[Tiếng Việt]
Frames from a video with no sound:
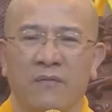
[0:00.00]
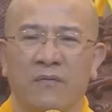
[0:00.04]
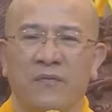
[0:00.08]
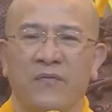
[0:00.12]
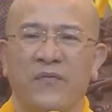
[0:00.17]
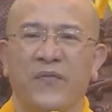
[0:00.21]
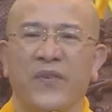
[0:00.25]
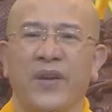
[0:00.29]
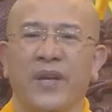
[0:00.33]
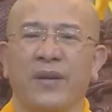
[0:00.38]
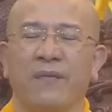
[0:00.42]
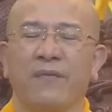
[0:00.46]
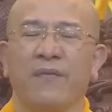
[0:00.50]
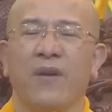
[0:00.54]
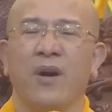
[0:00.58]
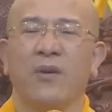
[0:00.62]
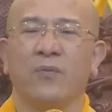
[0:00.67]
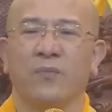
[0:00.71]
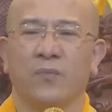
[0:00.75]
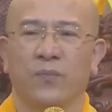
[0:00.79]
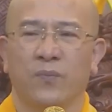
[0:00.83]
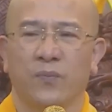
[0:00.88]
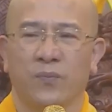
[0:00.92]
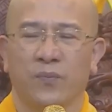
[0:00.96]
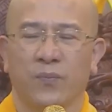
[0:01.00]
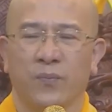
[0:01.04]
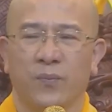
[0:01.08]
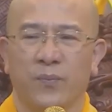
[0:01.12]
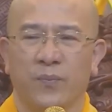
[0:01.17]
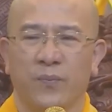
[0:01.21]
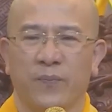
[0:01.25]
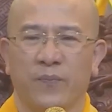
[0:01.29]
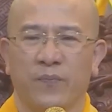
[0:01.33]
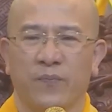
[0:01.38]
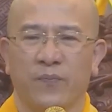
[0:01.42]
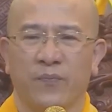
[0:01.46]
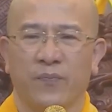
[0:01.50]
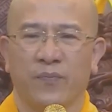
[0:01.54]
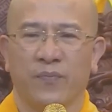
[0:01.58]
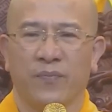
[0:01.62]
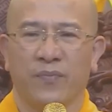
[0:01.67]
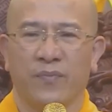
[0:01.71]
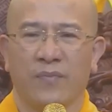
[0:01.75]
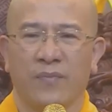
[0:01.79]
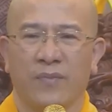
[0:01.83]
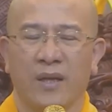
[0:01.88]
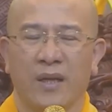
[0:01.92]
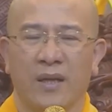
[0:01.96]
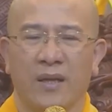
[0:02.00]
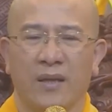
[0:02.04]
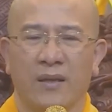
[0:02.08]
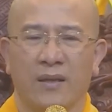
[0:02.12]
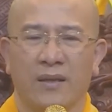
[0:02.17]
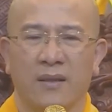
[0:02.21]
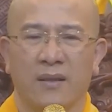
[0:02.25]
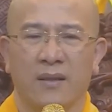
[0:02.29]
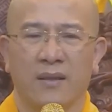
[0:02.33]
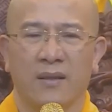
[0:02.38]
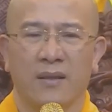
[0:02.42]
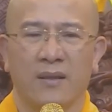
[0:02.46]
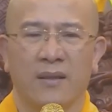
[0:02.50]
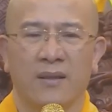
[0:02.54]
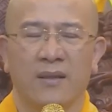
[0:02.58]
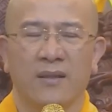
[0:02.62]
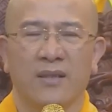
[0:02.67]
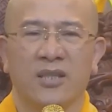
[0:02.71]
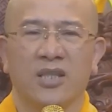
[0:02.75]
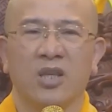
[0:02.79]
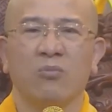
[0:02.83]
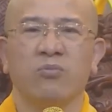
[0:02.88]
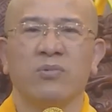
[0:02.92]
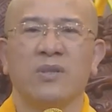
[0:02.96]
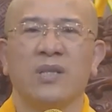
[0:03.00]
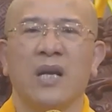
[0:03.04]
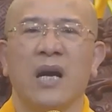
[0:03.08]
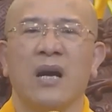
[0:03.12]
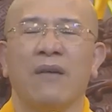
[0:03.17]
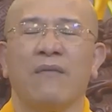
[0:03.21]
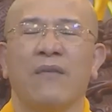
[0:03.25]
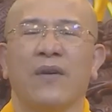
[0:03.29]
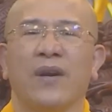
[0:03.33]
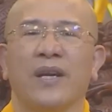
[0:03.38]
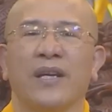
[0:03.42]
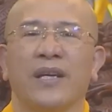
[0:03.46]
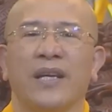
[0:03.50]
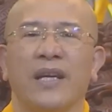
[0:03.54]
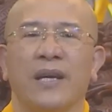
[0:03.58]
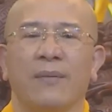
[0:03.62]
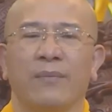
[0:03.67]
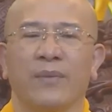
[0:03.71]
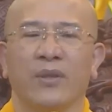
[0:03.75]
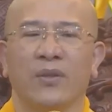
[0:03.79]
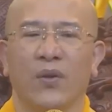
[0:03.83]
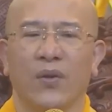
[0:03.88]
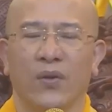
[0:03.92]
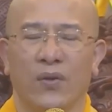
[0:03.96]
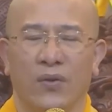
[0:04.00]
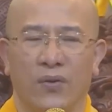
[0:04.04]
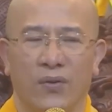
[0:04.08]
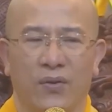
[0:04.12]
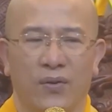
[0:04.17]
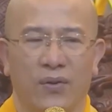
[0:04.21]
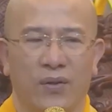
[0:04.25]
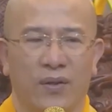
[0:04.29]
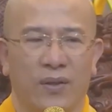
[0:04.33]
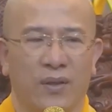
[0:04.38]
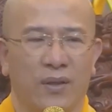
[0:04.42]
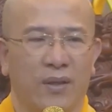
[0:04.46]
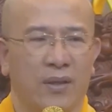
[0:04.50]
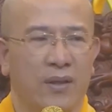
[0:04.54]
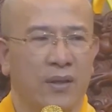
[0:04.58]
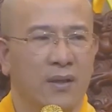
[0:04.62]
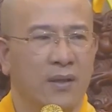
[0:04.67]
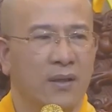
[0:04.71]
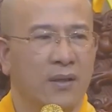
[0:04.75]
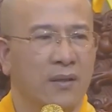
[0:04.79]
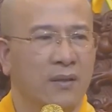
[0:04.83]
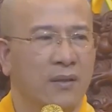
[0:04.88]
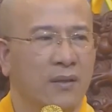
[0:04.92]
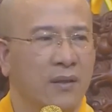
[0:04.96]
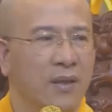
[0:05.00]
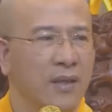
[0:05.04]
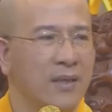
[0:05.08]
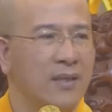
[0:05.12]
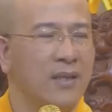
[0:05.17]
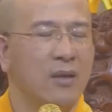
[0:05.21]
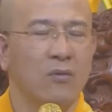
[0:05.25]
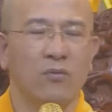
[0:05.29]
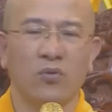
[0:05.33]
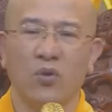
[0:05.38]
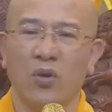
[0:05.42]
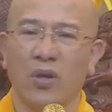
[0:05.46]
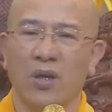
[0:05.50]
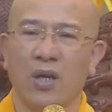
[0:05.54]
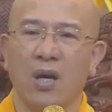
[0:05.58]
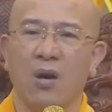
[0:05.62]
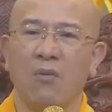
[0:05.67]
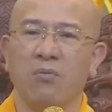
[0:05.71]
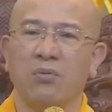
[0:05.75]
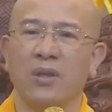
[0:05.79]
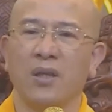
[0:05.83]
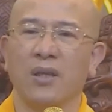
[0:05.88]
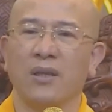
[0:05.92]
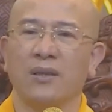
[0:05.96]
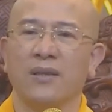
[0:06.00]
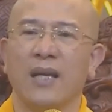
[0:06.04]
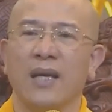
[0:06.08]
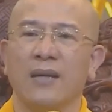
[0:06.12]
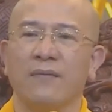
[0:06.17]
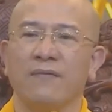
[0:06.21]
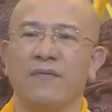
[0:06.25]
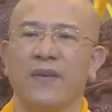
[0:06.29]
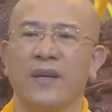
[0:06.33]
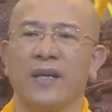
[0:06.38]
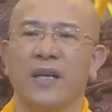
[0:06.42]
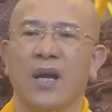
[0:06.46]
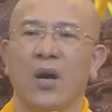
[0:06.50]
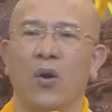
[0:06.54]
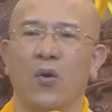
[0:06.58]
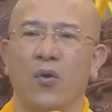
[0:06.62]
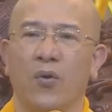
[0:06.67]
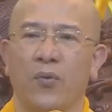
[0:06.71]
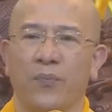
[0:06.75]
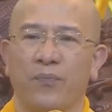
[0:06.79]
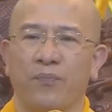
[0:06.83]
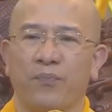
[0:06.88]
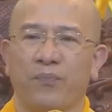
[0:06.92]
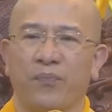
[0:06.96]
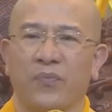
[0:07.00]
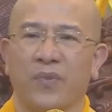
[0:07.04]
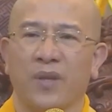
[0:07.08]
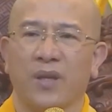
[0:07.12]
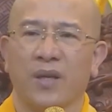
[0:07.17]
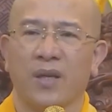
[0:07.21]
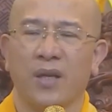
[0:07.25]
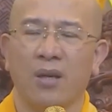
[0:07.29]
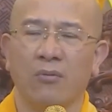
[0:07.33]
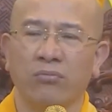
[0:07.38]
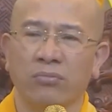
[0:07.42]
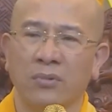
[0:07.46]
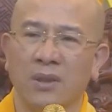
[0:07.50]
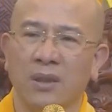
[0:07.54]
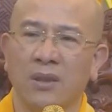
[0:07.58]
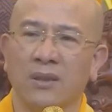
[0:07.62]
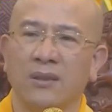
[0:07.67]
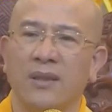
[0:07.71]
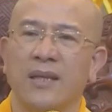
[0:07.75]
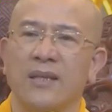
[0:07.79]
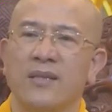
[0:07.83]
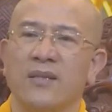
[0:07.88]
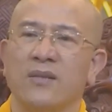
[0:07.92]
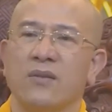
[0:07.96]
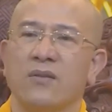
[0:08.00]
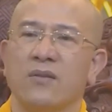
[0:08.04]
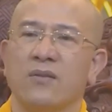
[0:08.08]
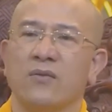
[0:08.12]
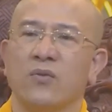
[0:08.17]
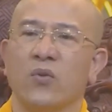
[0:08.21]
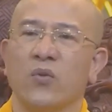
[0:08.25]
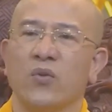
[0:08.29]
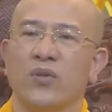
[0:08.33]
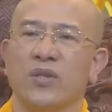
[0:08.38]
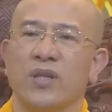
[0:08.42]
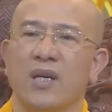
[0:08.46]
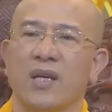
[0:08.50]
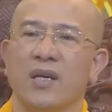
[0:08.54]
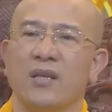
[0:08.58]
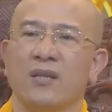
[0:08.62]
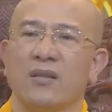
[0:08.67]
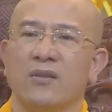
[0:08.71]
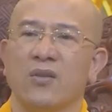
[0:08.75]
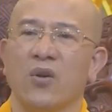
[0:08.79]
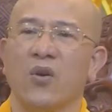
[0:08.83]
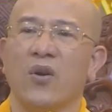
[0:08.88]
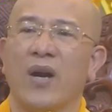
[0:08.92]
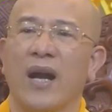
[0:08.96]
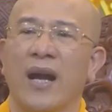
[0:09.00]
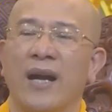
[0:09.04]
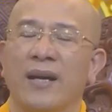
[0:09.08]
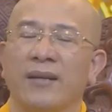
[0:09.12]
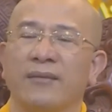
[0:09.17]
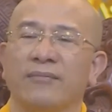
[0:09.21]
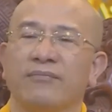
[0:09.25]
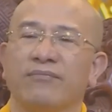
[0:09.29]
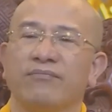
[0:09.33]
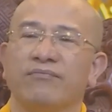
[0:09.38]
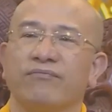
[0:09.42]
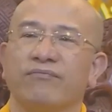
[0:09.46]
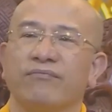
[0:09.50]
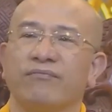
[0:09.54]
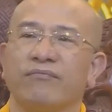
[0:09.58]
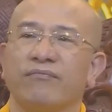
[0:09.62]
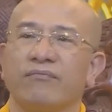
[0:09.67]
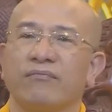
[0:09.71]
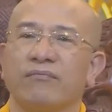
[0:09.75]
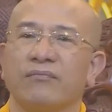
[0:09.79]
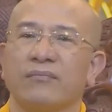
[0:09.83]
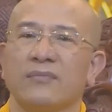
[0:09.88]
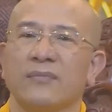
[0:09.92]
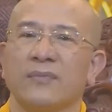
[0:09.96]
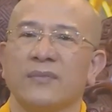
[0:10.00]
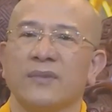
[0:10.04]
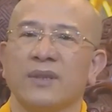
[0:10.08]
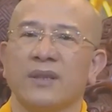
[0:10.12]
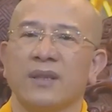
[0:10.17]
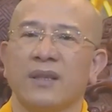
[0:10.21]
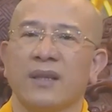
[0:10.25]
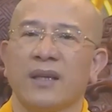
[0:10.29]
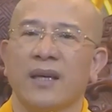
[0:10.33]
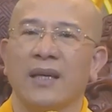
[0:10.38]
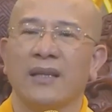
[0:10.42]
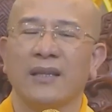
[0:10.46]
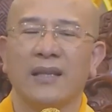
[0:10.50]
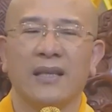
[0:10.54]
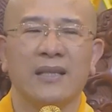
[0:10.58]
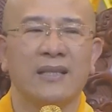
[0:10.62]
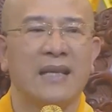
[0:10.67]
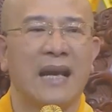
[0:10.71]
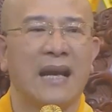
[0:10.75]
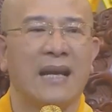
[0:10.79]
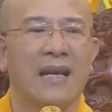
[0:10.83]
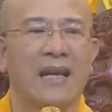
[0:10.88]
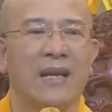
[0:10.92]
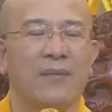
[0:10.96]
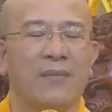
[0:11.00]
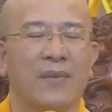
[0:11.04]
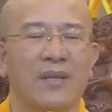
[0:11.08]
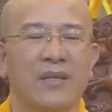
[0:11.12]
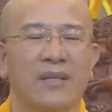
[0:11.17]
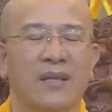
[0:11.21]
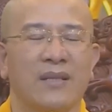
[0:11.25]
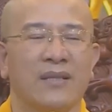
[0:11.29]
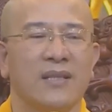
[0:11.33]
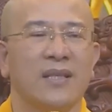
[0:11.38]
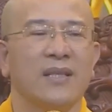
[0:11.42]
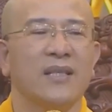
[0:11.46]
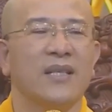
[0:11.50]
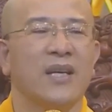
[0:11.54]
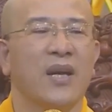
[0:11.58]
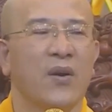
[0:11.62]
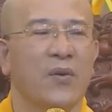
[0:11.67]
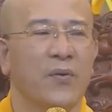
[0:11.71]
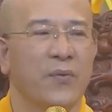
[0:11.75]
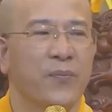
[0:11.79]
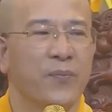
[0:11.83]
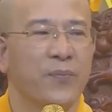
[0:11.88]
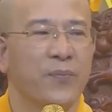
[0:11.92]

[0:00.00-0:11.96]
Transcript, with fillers: viển vông, đã trông chờ vào cái điểm ấy thôi. Thế xong rồi không tự thân phấn đấu, không tự thân tu dưỡng, cố gắng. Cái tình trạng này bây giờ rất nhiều.